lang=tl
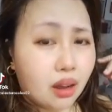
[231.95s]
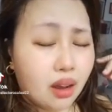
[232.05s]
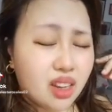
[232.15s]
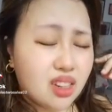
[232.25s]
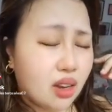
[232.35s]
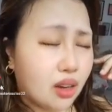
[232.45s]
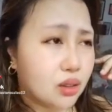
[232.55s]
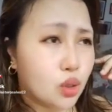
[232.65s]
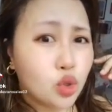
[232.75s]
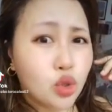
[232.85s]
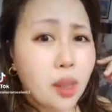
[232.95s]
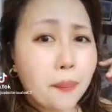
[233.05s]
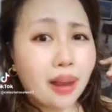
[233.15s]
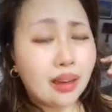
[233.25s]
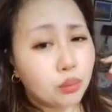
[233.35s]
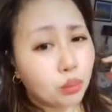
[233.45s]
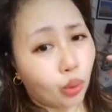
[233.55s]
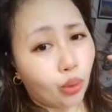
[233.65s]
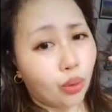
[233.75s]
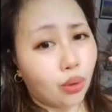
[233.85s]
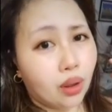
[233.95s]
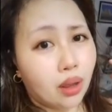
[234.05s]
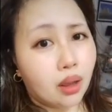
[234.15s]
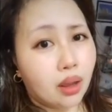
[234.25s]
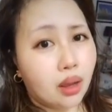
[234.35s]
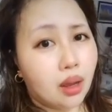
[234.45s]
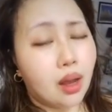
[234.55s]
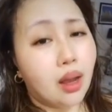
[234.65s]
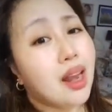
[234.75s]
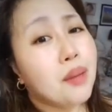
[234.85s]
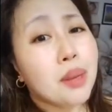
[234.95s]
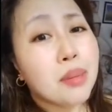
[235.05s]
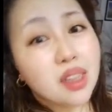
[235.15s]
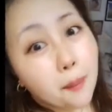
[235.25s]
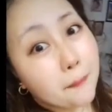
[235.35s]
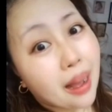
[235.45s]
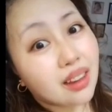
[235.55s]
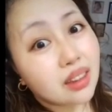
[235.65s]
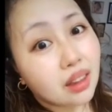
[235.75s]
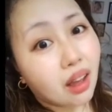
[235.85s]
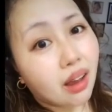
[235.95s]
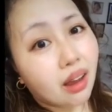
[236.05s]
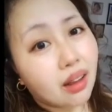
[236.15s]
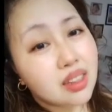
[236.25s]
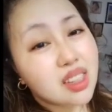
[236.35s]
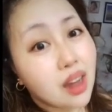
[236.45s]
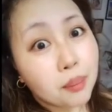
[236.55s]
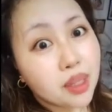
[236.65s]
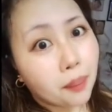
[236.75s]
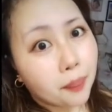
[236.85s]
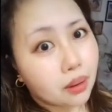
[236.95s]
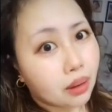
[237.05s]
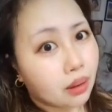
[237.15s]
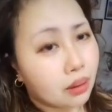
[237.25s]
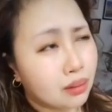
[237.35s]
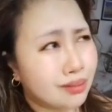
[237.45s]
Hay, sa sunod sa pakin mo. Alam naman yung pangit ka, sinabi pa niya.